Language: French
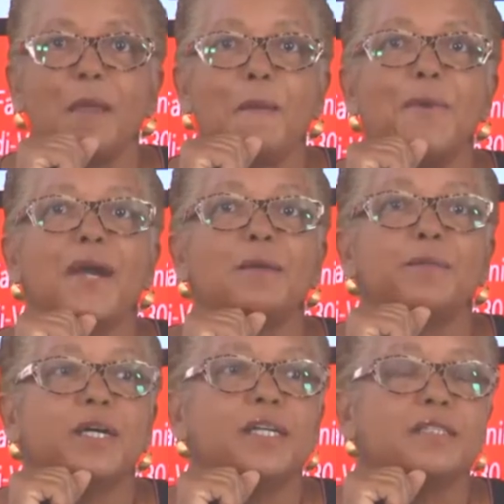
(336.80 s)

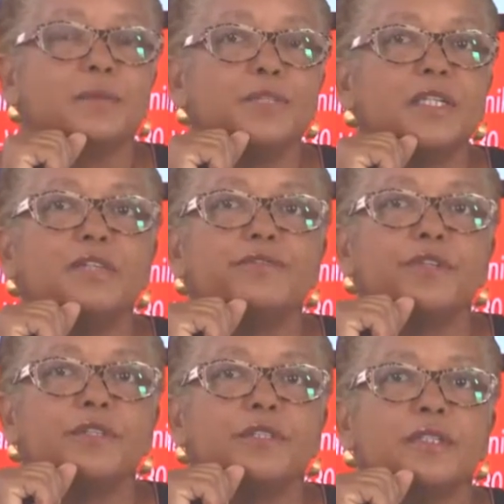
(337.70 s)
par, exemple, dans les,
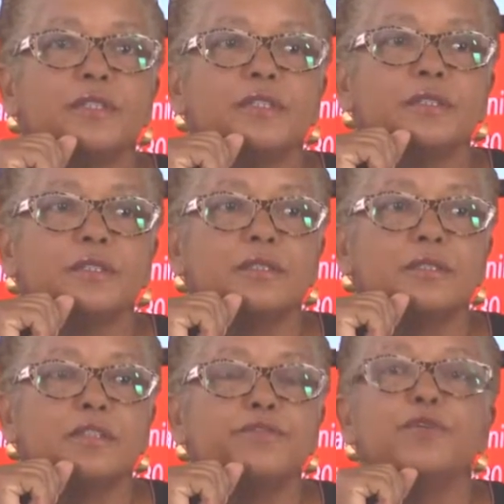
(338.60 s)
fonds, dans
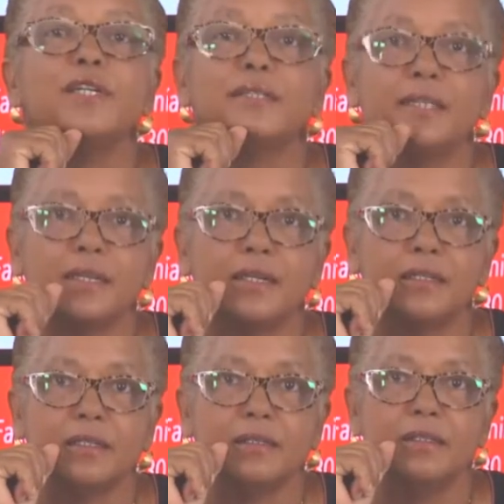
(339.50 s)

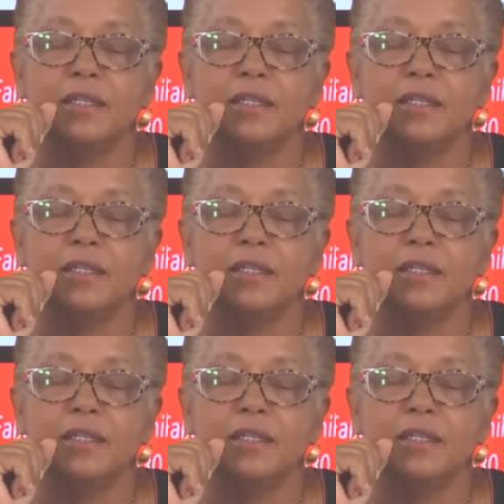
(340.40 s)
Interreg,